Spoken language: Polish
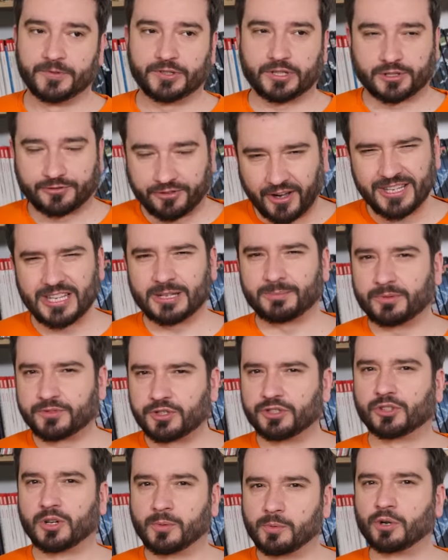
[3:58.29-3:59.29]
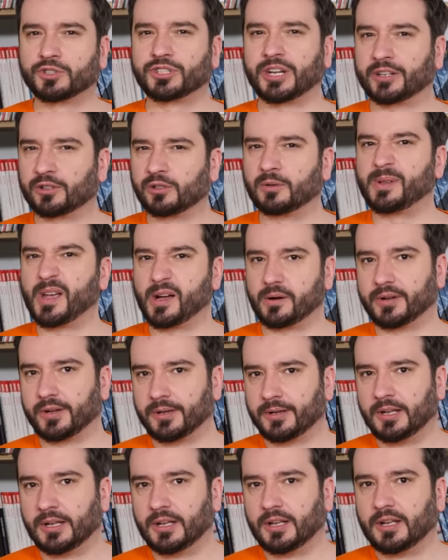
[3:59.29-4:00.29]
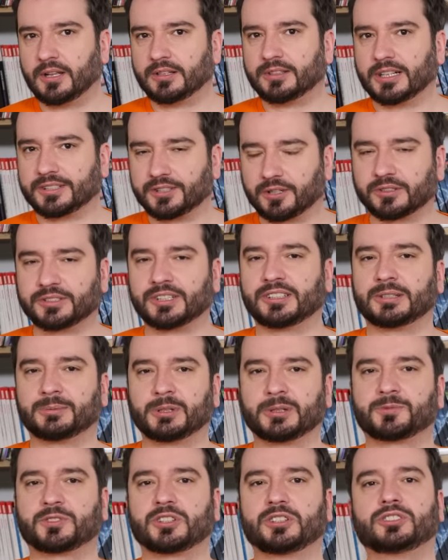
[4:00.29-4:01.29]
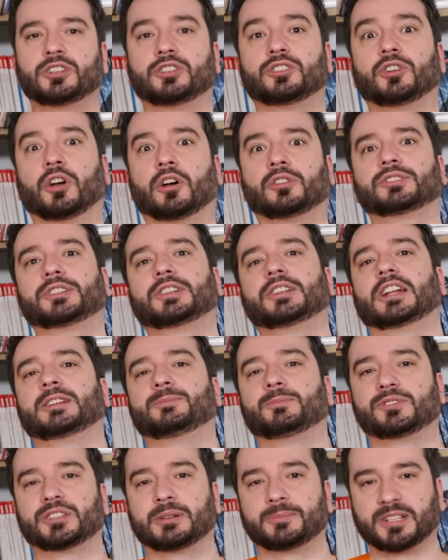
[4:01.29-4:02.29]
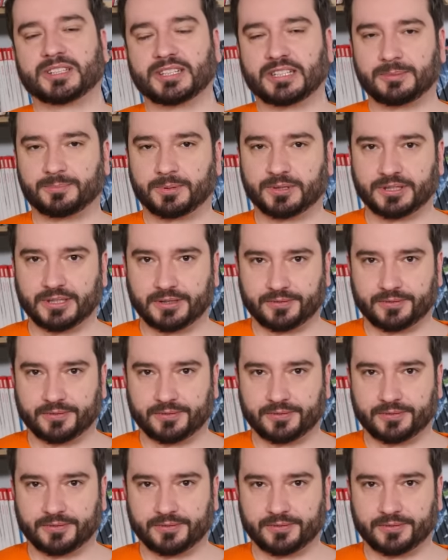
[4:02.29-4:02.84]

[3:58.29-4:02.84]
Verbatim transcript: Też fajnie, jakby wszystko było czarno-białe, Dlatego ten temat przez dziesiątki lat był zamiatany pod